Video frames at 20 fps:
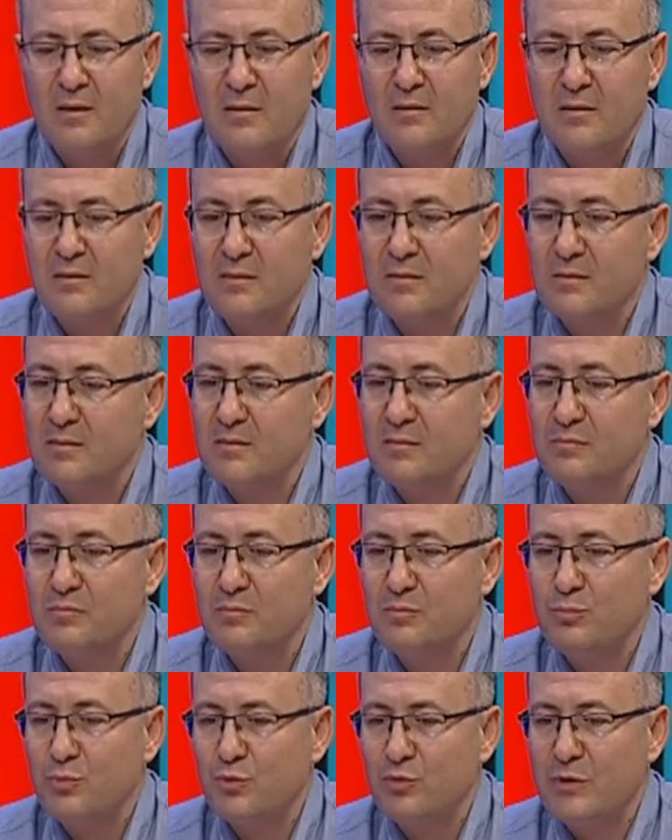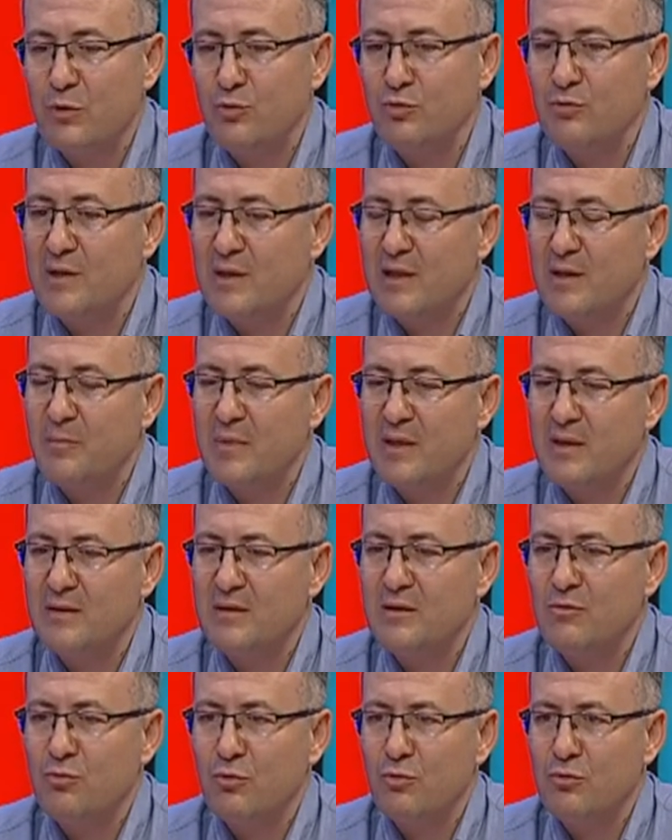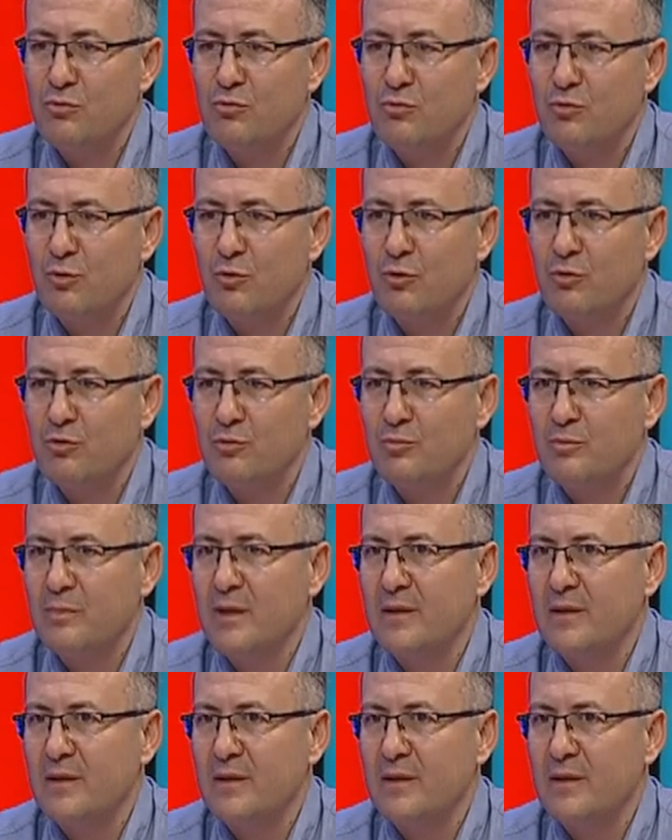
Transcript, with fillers: E, burada onun daha belirgin olduğunu gördüm.